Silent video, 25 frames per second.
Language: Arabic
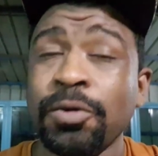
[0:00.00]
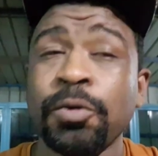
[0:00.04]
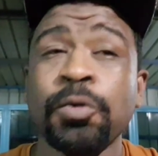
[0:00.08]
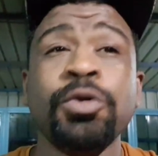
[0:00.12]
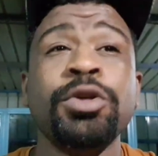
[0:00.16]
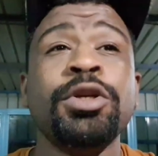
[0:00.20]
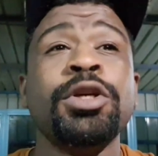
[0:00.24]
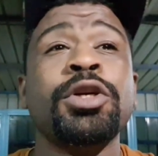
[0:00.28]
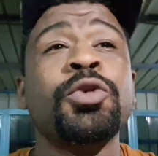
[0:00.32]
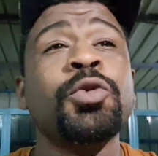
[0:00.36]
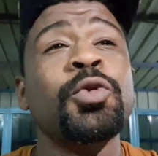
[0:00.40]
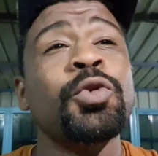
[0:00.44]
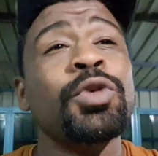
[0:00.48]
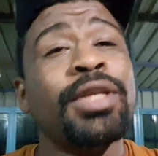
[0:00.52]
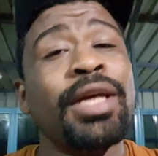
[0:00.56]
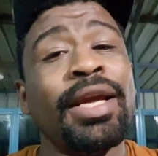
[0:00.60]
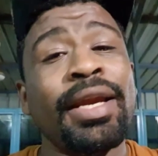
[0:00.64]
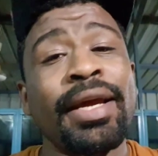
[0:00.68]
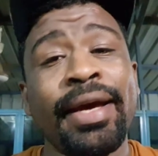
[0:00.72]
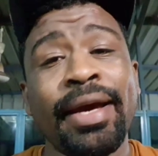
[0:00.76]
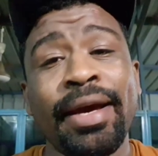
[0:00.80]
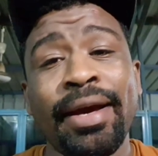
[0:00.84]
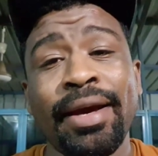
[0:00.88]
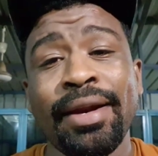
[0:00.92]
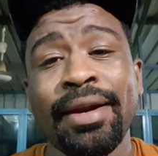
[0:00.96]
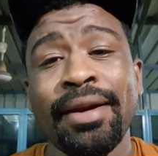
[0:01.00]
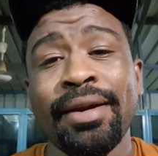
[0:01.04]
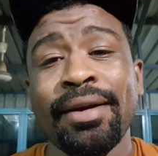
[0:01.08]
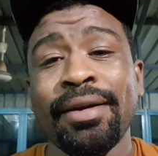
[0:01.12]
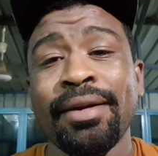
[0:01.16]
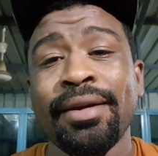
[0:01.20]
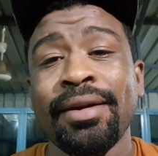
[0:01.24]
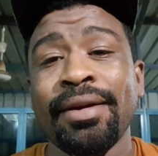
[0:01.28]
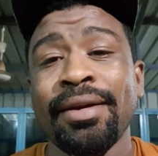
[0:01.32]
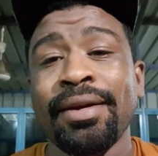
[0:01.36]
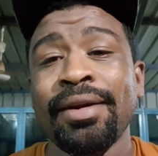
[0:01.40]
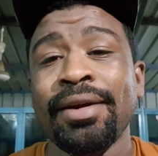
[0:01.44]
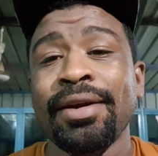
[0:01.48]
ويقود الغير
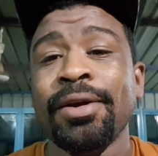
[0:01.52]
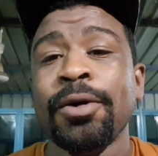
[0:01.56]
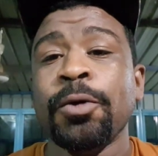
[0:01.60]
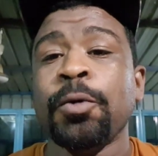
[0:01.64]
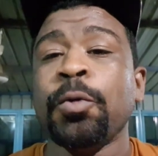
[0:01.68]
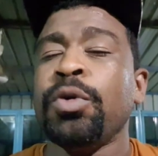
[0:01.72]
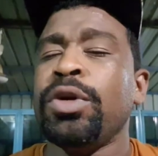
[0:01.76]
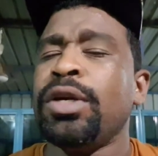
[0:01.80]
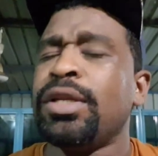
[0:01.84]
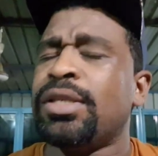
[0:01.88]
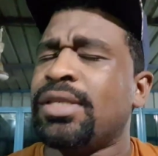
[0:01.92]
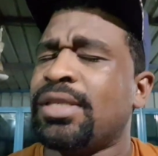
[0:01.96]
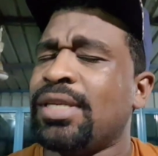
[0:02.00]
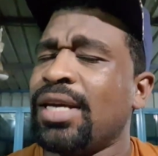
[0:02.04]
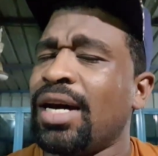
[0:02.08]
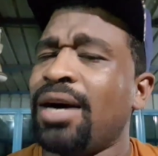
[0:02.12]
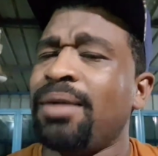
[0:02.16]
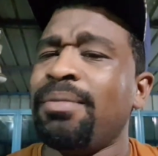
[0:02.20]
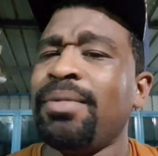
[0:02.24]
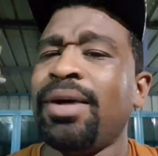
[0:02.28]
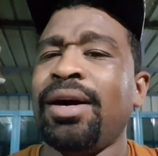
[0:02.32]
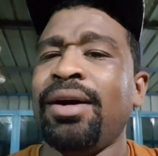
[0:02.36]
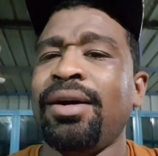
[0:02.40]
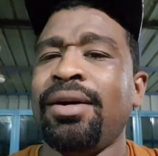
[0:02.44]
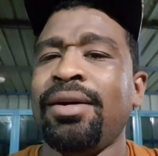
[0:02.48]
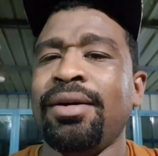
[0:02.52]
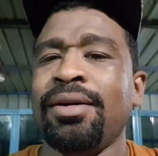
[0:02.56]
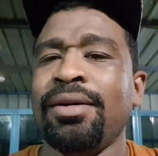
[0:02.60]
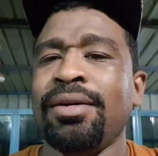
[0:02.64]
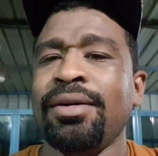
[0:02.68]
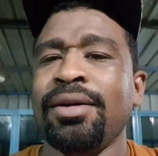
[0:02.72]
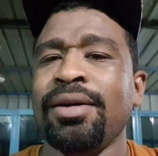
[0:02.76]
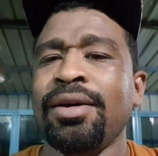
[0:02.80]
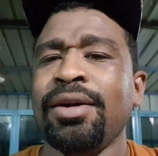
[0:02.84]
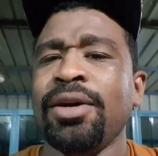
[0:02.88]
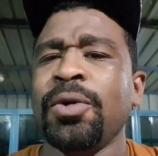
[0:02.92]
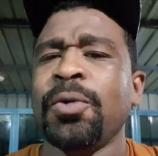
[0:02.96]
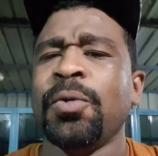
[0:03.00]
ونتسامح
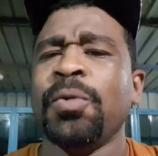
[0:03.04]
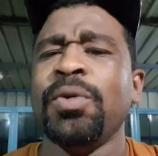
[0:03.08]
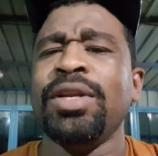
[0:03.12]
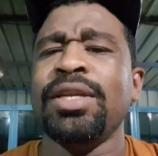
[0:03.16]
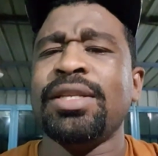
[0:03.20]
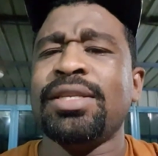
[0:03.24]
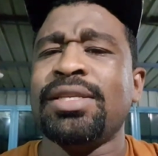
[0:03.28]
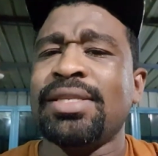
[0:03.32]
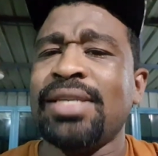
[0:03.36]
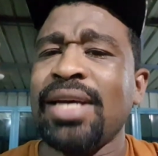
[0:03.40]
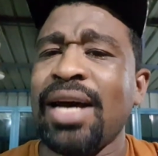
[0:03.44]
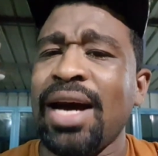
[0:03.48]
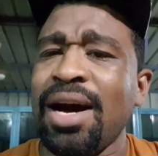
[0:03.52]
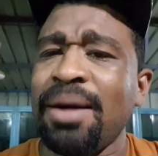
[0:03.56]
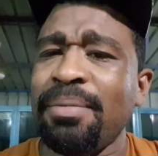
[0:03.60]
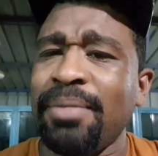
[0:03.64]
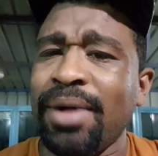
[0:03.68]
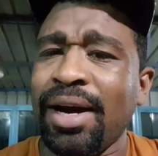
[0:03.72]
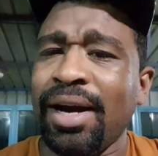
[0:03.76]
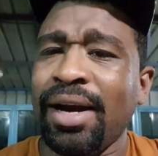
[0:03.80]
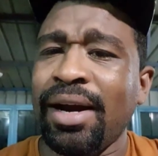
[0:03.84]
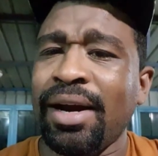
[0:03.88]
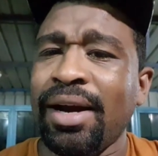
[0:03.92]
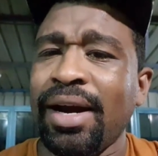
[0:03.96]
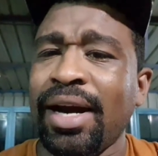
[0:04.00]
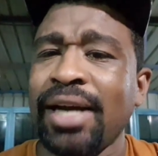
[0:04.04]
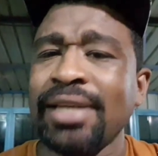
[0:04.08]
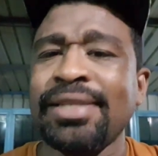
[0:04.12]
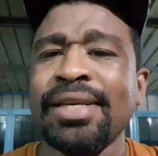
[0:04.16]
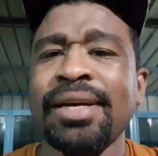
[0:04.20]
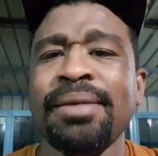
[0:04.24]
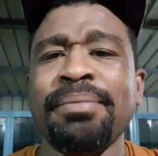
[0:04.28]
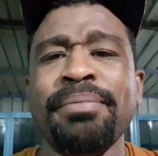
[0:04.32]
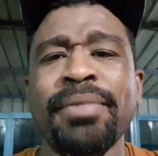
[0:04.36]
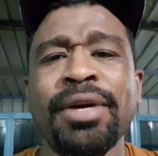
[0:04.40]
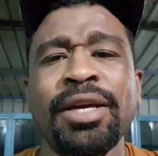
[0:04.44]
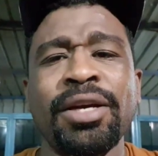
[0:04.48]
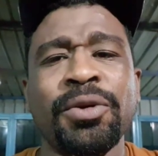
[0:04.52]
ونتسامح عشان
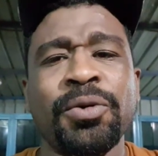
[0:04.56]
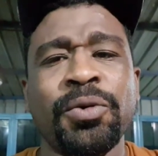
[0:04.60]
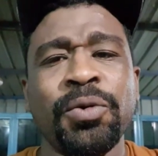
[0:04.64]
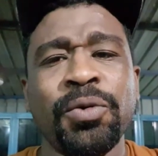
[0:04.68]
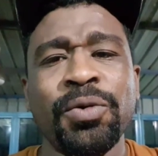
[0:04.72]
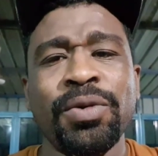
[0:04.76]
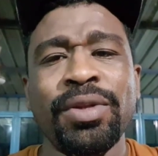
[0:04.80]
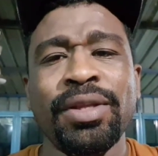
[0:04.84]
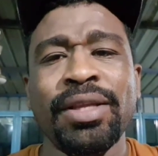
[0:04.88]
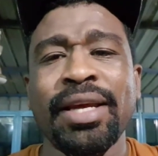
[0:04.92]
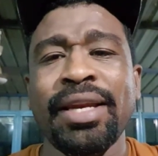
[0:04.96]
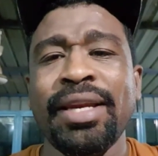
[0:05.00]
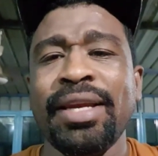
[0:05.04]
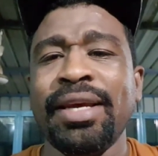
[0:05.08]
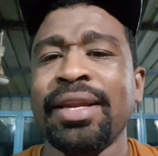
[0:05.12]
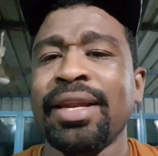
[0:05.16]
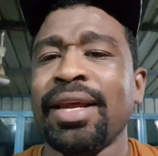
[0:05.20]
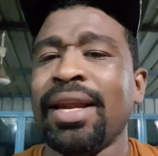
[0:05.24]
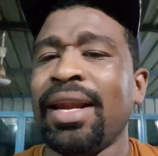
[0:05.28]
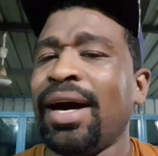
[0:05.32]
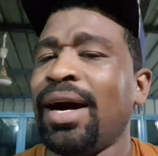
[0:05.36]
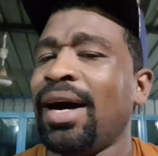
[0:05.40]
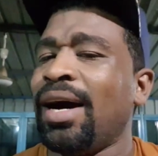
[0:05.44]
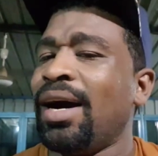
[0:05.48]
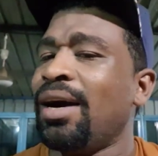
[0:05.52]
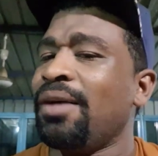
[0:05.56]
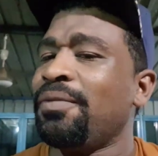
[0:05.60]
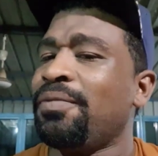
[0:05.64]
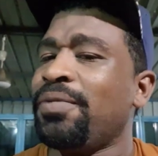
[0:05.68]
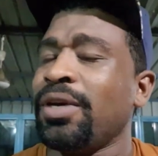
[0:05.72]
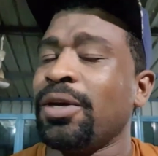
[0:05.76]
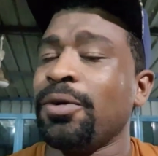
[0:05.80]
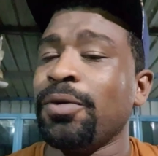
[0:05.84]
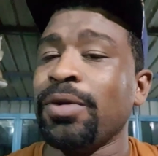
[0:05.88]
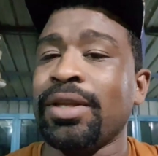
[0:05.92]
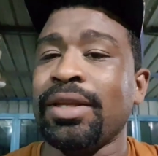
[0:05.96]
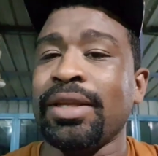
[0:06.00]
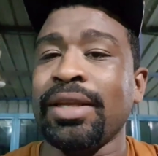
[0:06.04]
ما يكون دليل
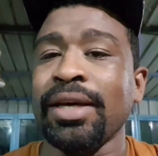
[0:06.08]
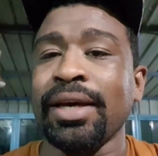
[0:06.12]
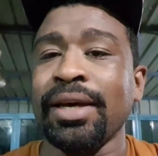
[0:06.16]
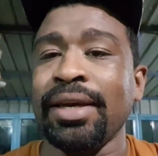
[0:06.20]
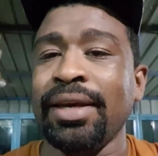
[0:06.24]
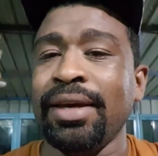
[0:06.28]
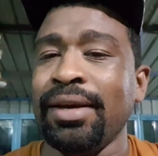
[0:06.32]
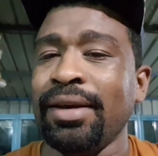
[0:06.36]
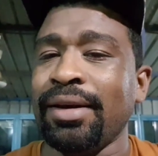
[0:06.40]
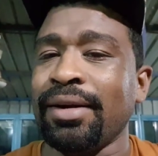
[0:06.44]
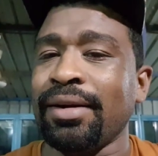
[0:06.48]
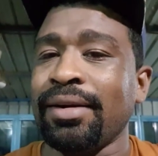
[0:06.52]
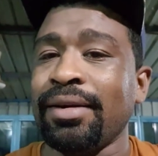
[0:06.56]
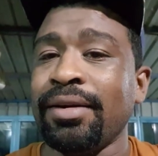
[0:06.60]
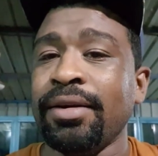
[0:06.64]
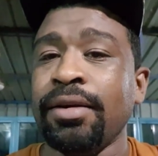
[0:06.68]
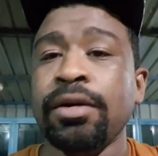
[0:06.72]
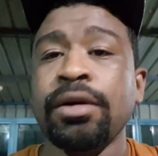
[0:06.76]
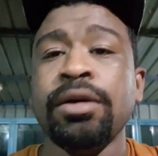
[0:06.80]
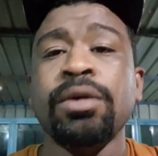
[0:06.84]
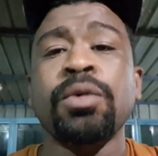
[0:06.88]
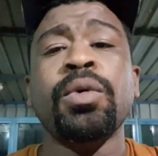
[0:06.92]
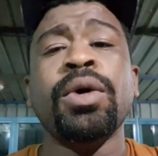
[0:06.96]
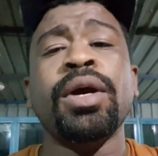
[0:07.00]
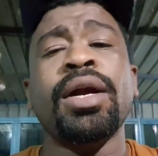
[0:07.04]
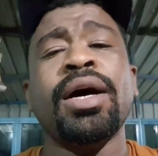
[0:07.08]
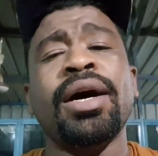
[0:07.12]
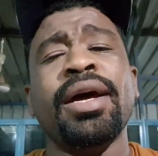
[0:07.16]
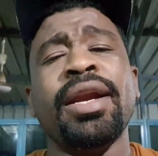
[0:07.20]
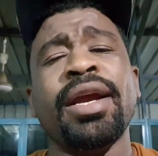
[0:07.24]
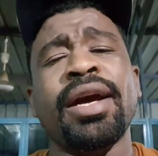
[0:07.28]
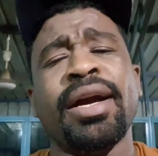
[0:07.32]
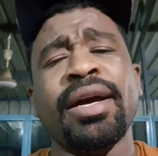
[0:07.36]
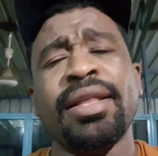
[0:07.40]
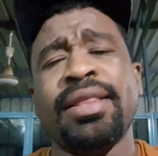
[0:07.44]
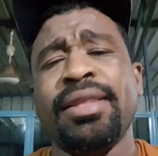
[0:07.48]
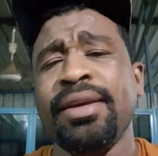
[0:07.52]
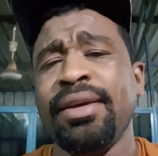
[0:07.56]
العافية والتغيير ورانا
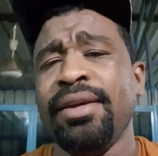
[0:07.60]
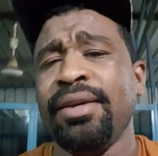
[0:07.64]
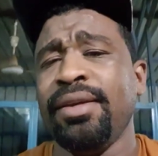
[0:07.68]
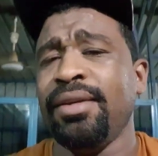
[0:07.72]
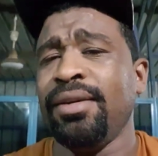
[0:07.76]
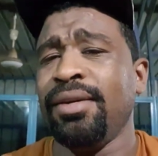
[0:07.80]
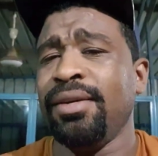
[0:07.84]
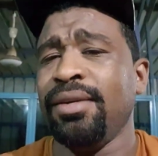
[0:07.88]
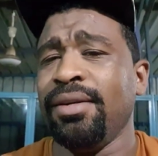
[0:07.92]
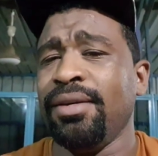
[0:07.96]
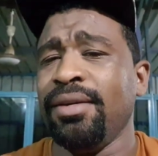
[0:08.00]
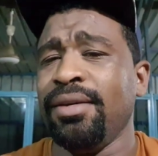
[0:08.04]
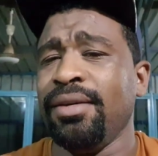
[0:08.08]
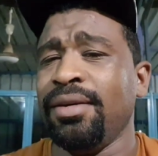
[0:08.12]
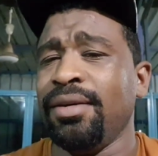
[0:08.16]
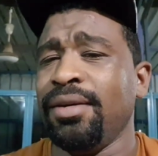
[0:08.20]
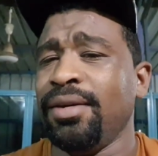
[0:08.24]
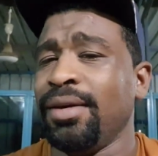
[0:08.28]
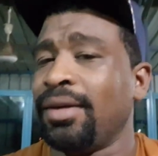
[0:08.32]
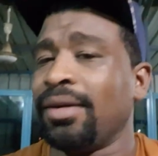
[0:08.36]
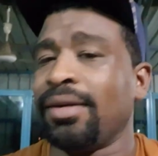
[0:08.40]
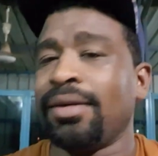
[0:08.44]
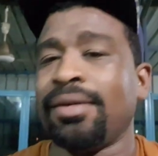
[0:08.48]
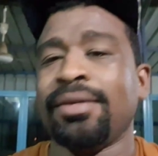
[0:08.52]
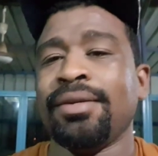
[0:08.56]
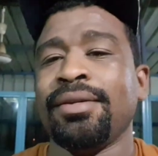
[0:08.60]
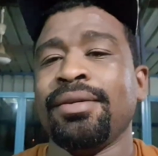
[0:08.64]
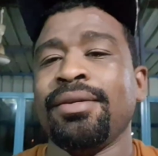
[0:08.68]
كثير